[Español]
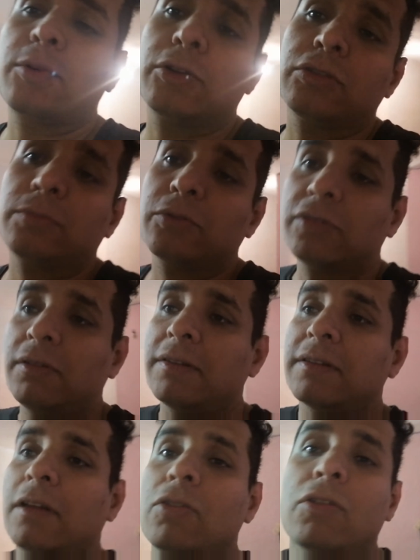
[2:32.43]
pronto posible
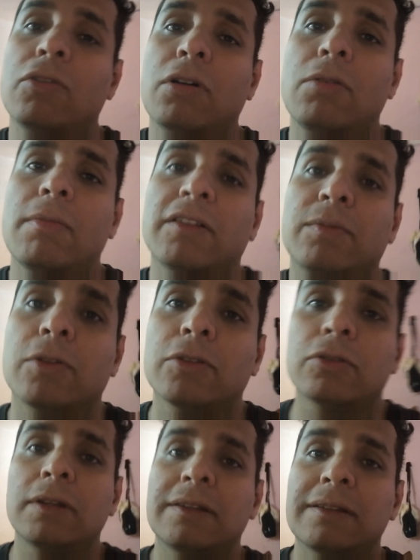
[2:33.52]
es que lo creo que lo más
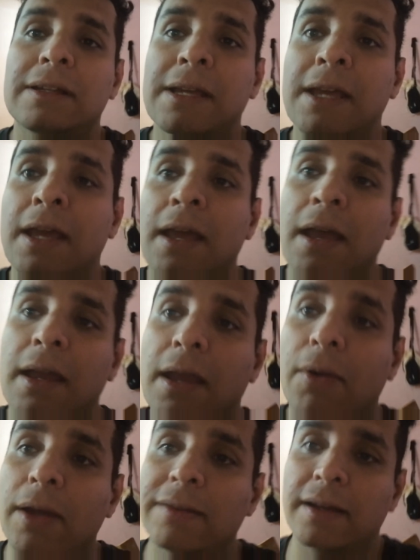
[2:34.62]
pronto es que
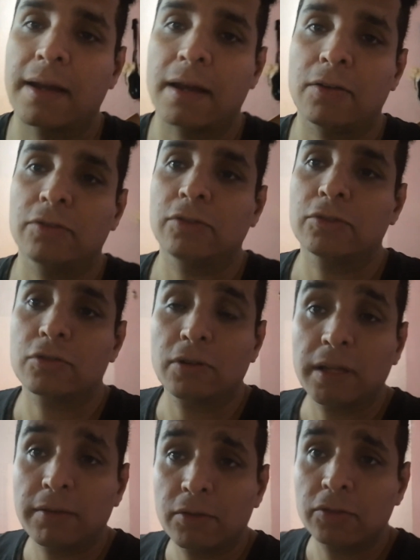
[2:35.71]
voy a sacar los otros
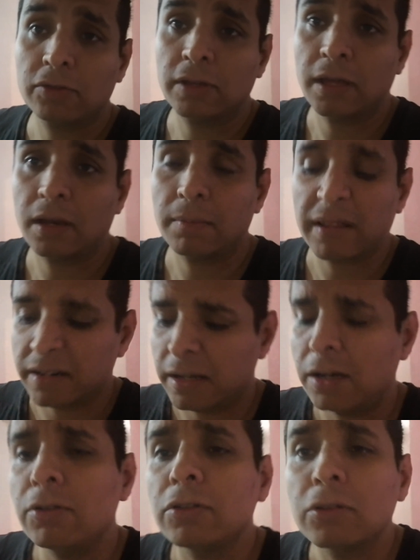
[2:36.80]
libros del
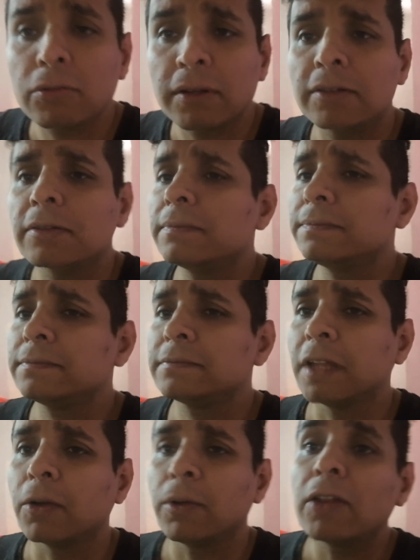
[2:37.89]
padrino y todo eso.
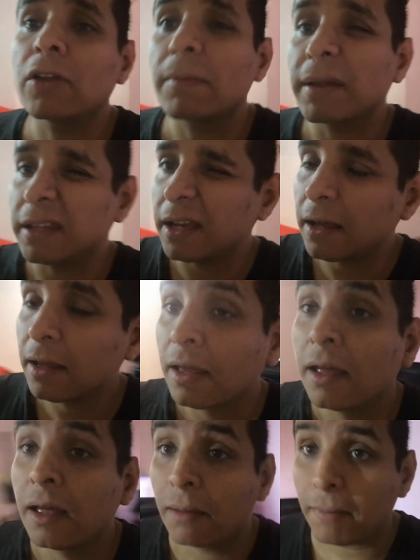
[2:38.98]
Que cuidan, Dios los bendiga.
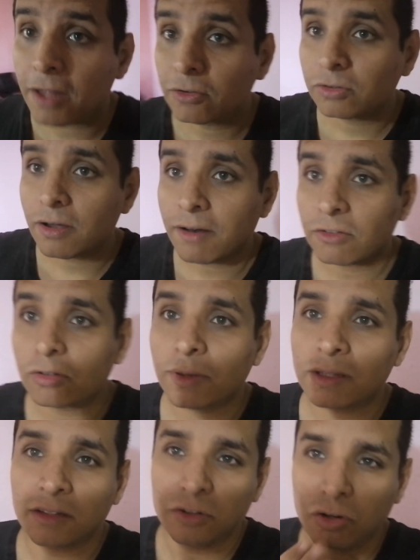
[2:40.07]
Besos y abrazos,
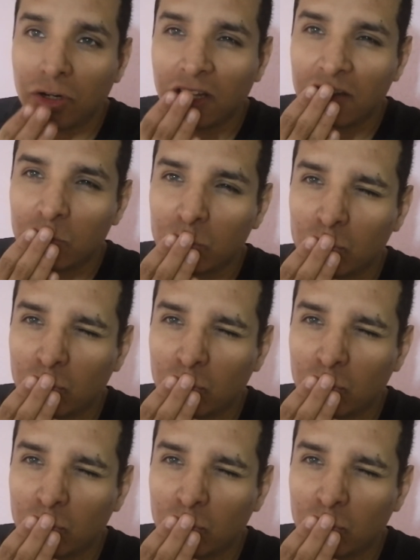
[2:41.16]
bendiciones.